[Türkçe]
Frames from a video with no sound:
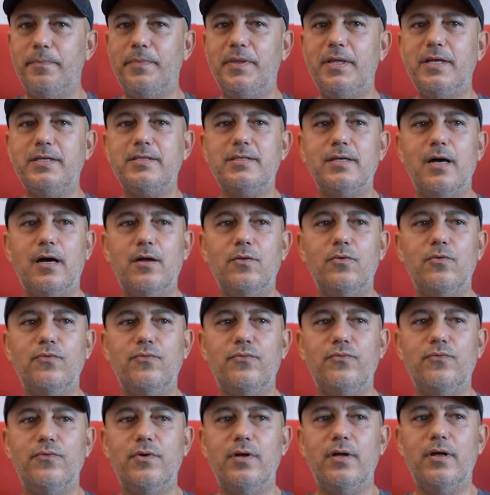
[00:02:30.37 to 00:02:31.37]

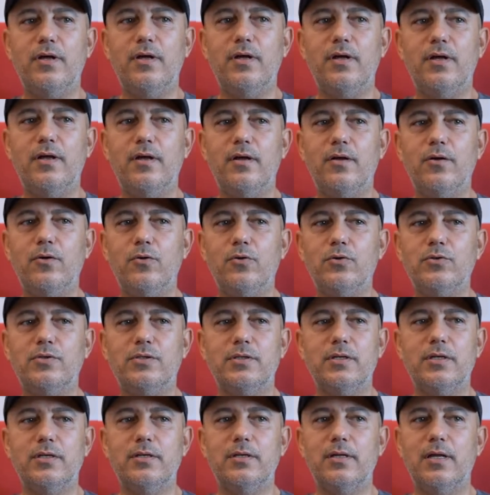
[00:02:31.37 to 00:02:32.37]
Tesadüf e, o
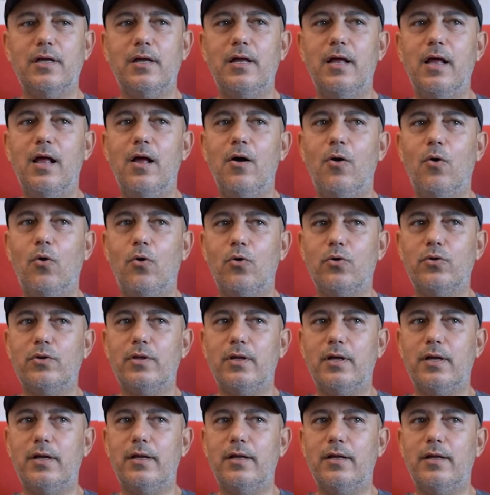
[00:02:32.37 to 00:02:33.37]
sırada
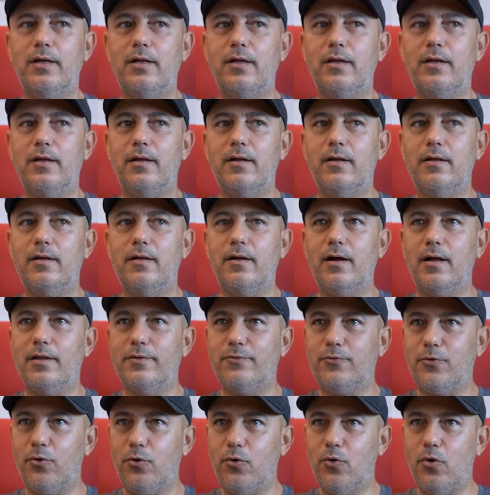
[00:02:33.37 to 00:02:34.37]
orada e,
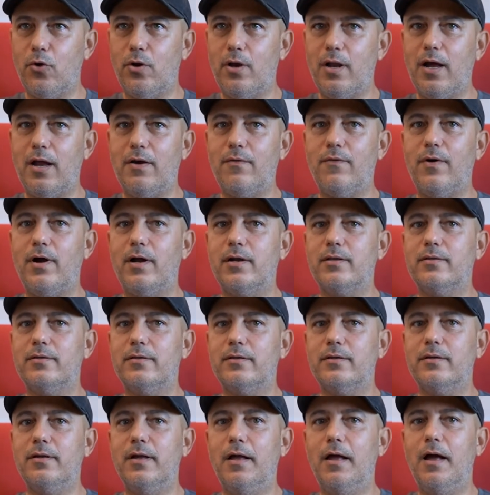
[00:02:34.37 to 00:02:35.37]
antrenörler
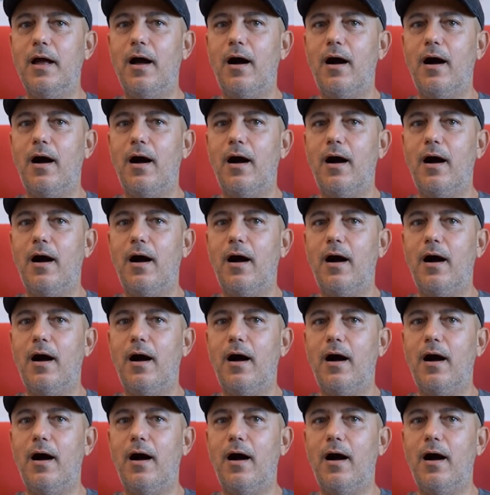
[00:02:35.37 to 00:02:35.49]
vardı.